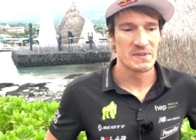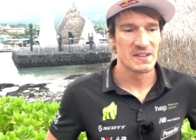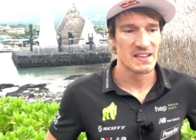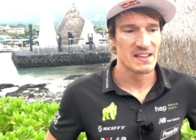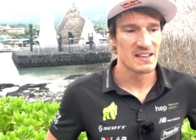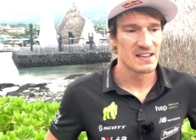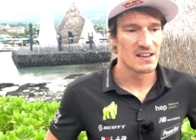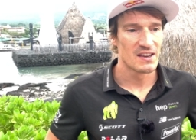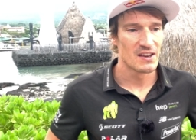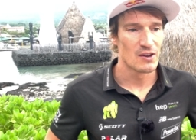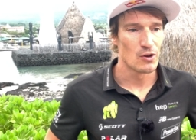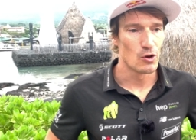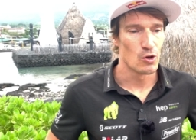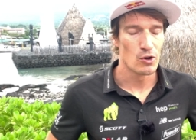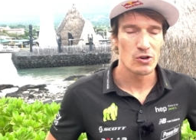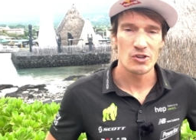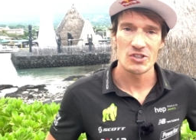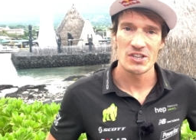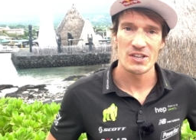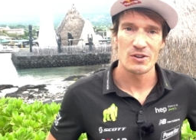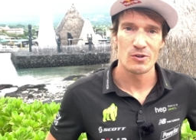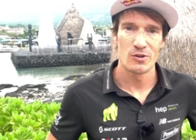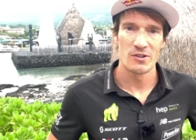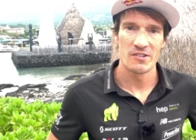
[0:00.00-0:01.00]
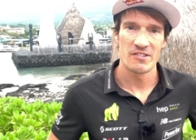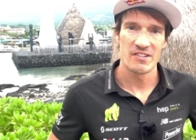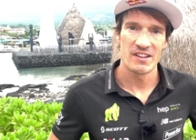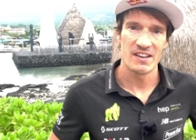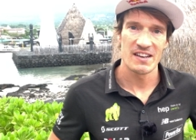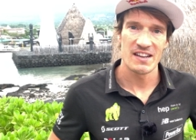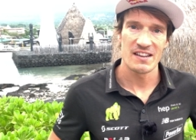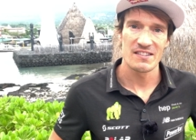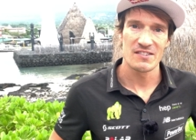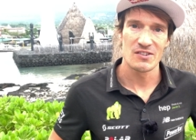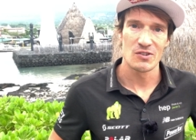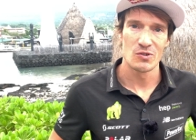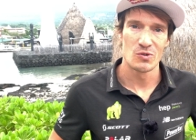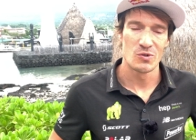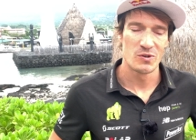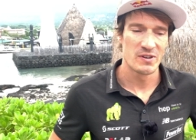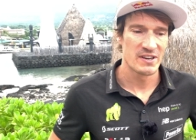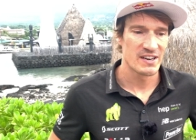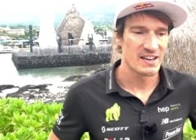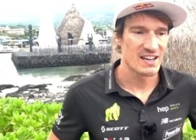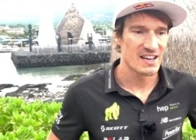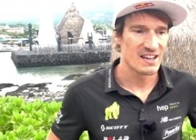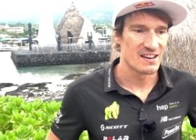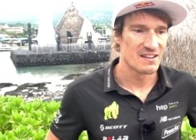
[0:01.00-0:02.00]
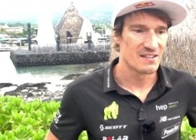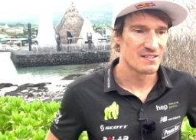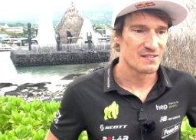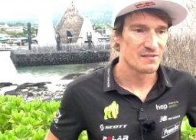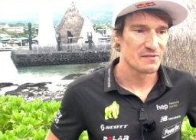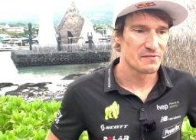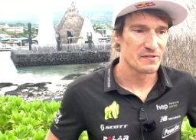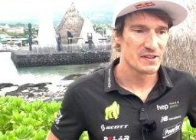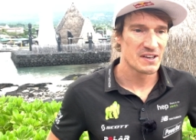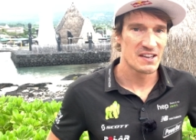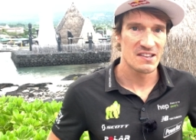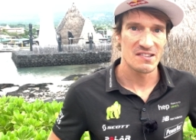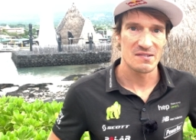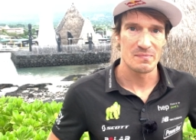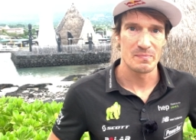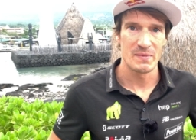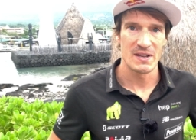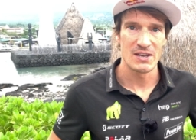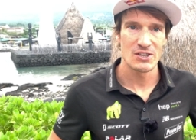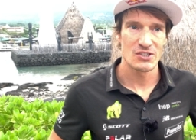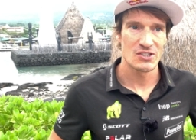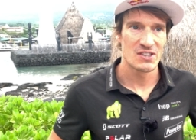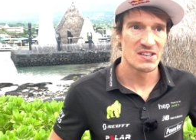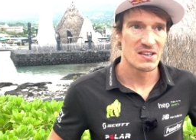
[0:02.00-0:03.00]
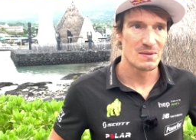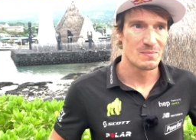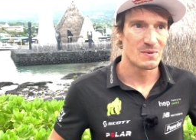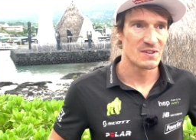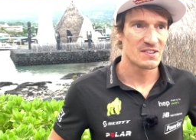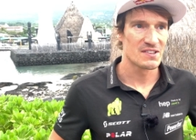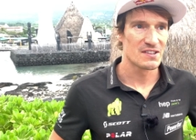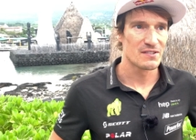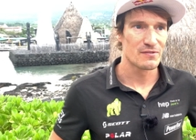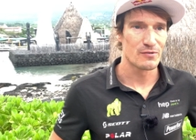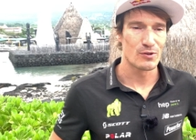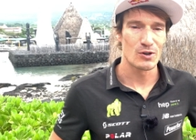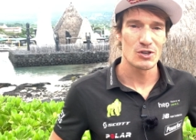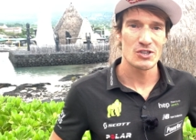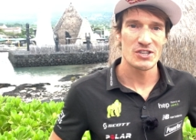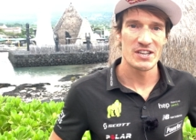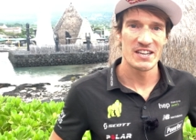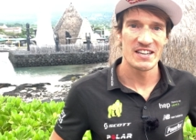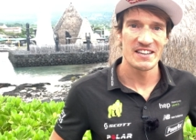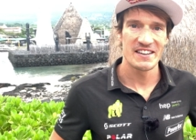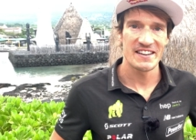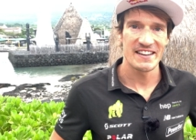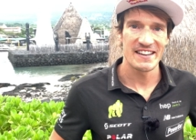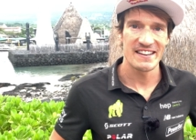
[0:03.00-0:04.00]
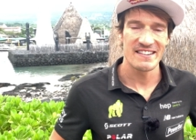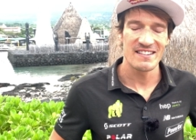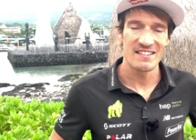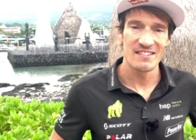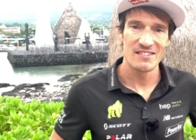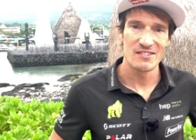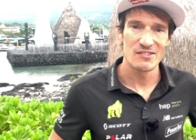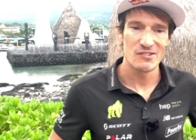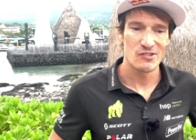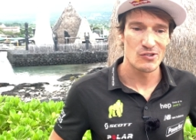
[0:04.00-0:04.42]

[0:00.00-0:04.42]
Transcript: die höchste Konzentration an fittesten Menschen, die man sich vorstellen kann,